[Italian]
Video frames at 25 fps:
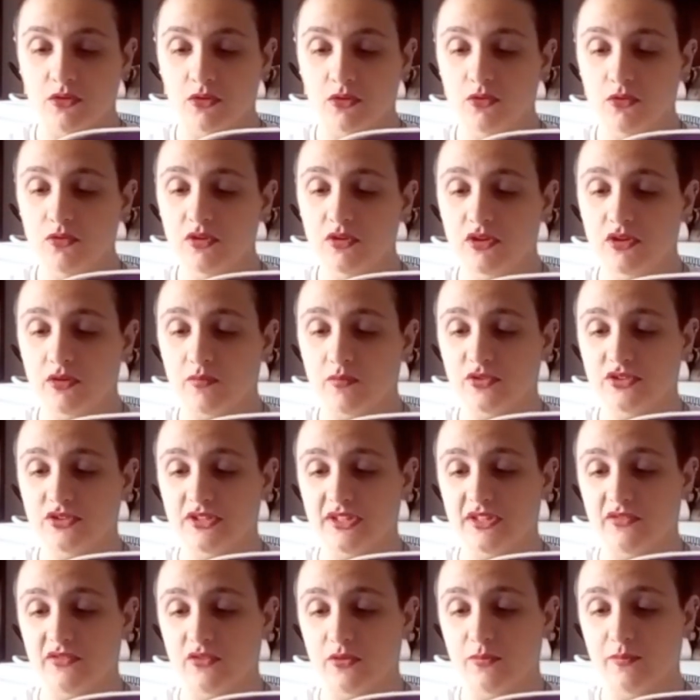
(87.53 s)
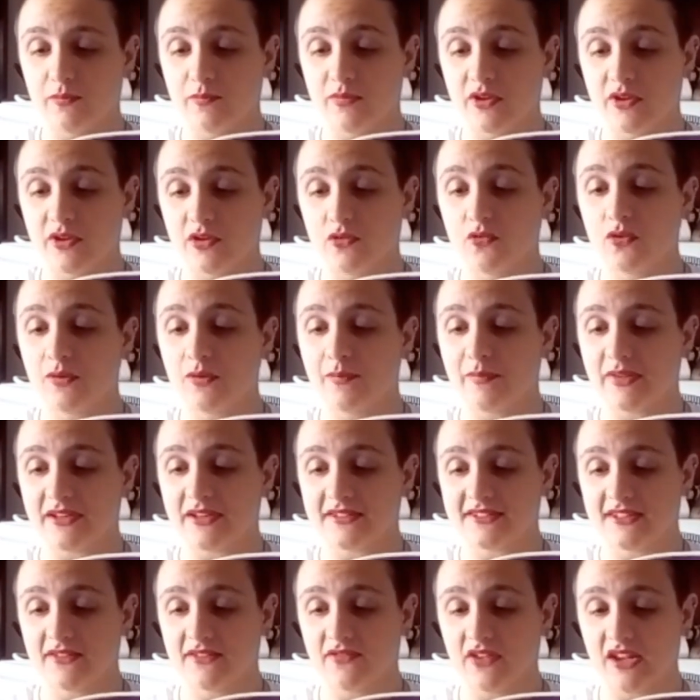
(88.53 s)
L'unico motivo per cui
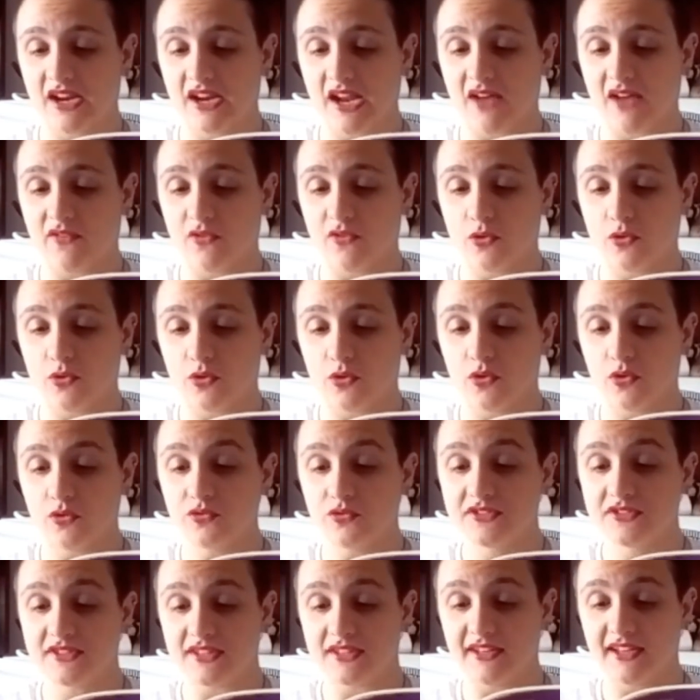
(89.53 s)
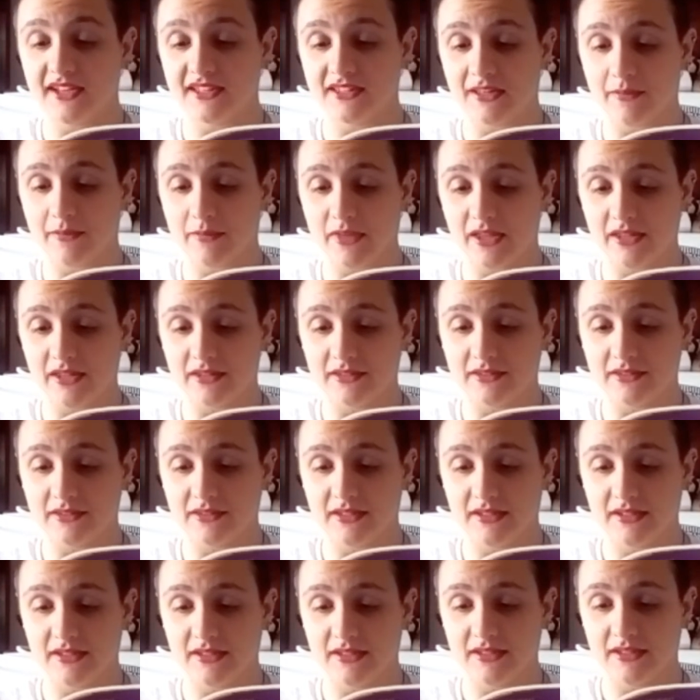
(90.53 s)
perseveravo
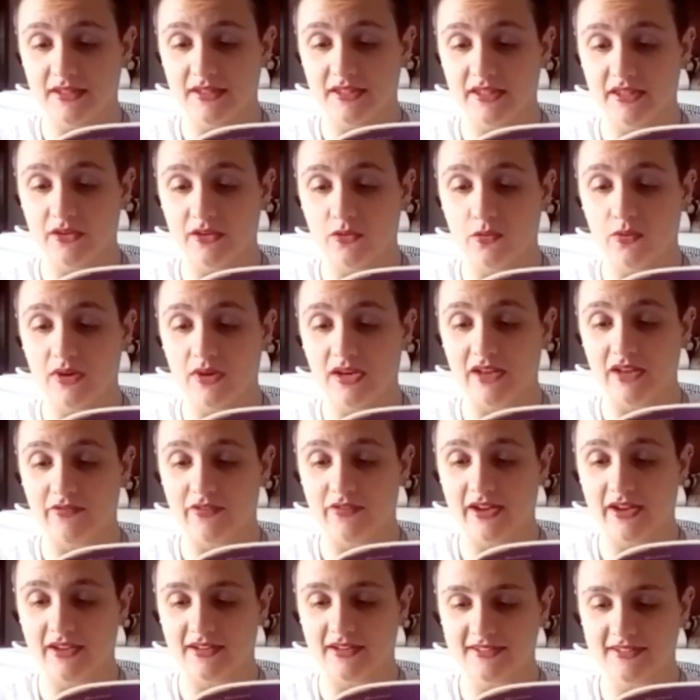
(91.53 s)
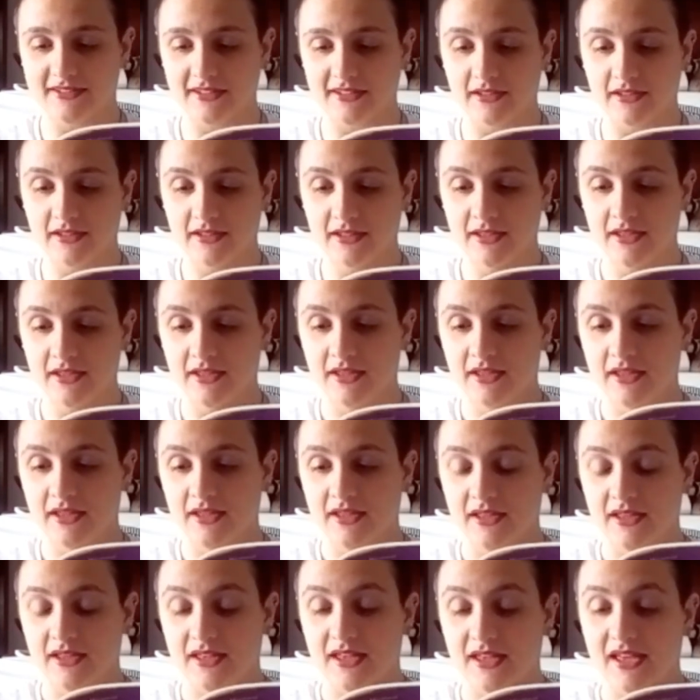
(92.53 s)
ostinatamente in quella farsa
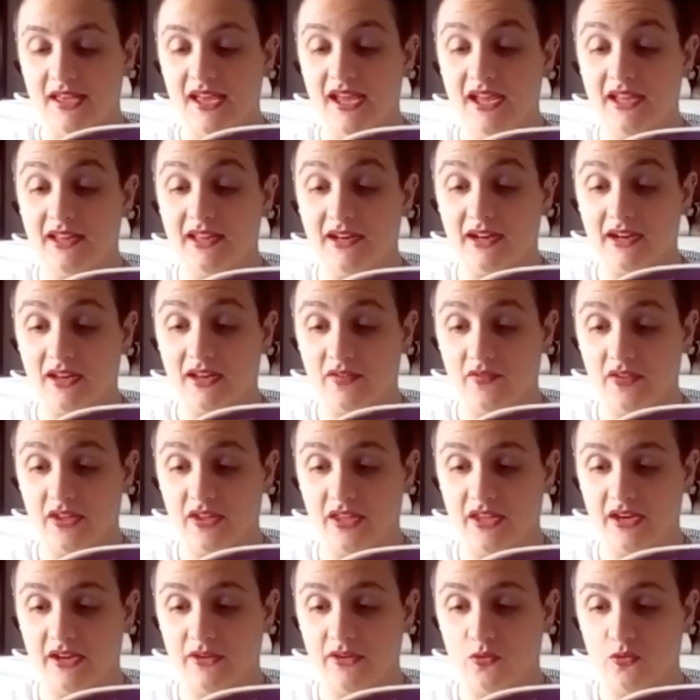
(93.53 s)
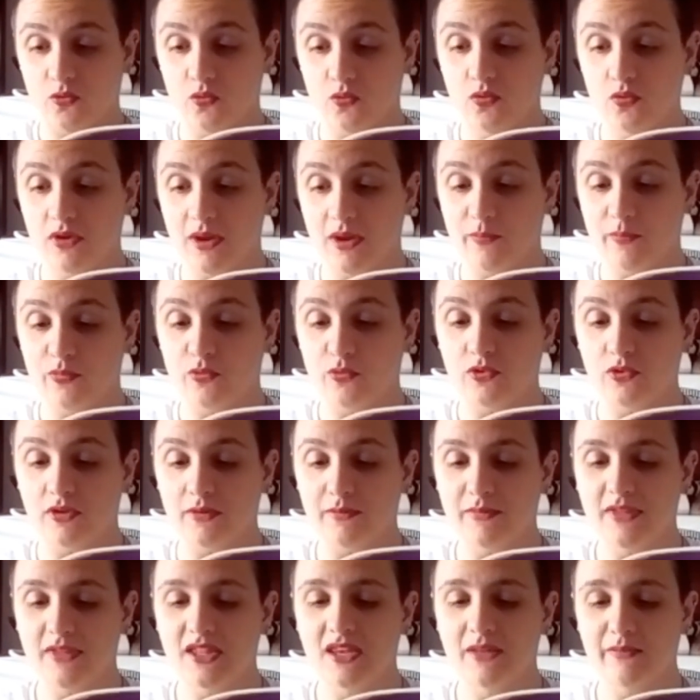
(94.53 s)
era l'avere una pur
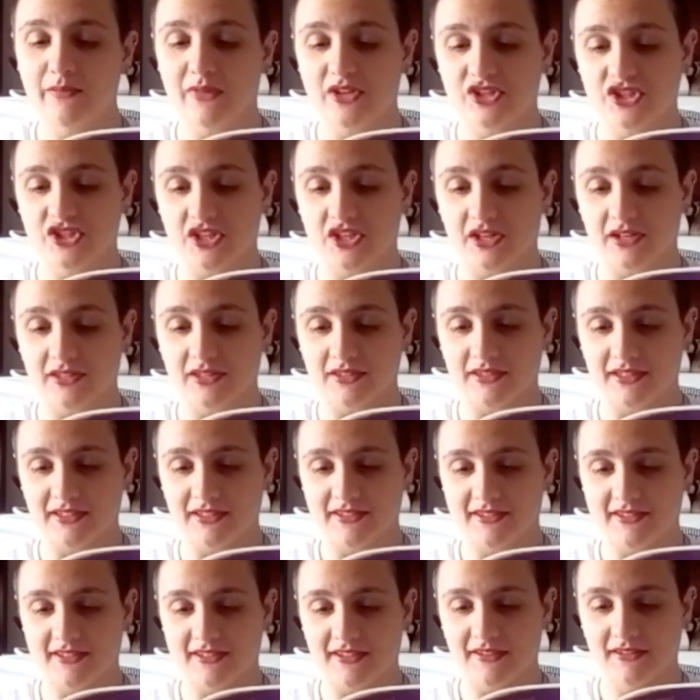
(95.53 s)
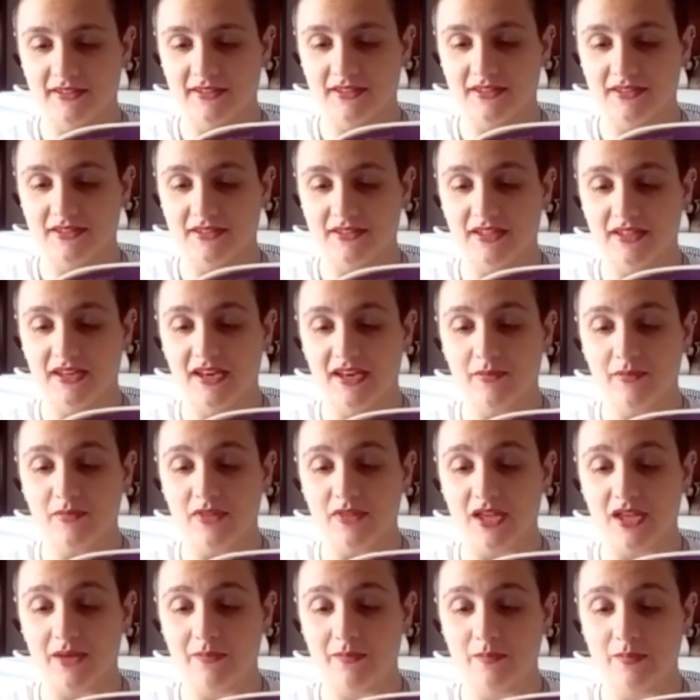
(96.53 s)
minima certezza della
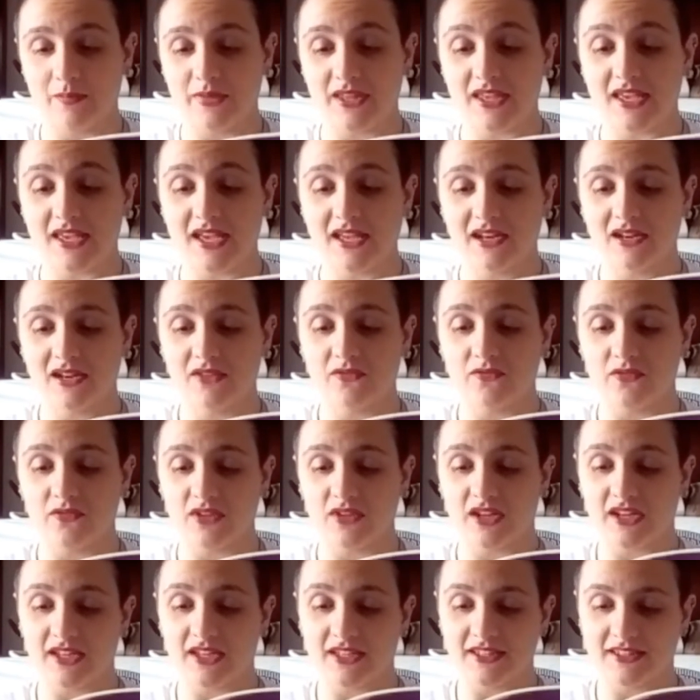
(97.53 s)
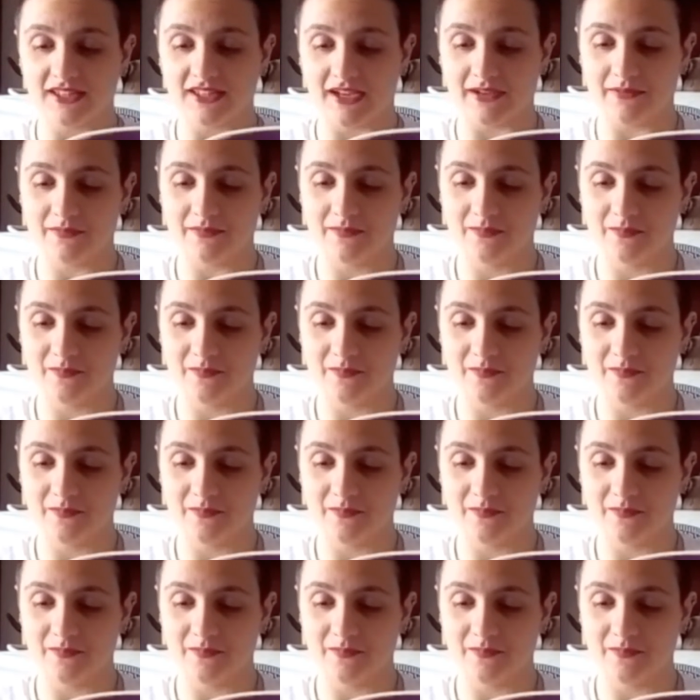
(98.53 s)
mia piena virilità.